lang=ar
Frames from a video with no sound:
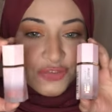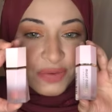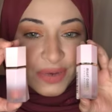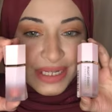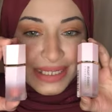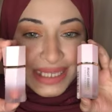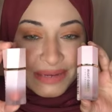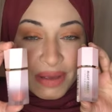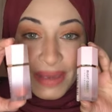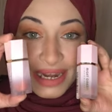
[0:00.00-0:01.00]
شايفين مايت
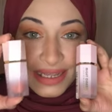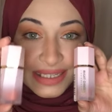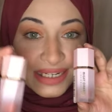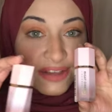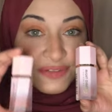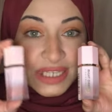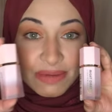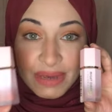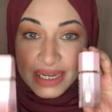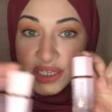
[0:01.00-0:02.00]
سينما مقلدين نفس
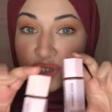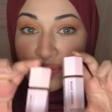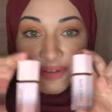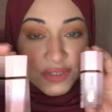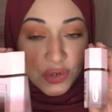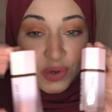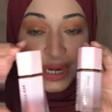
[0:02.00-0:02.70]
الباكج ونفس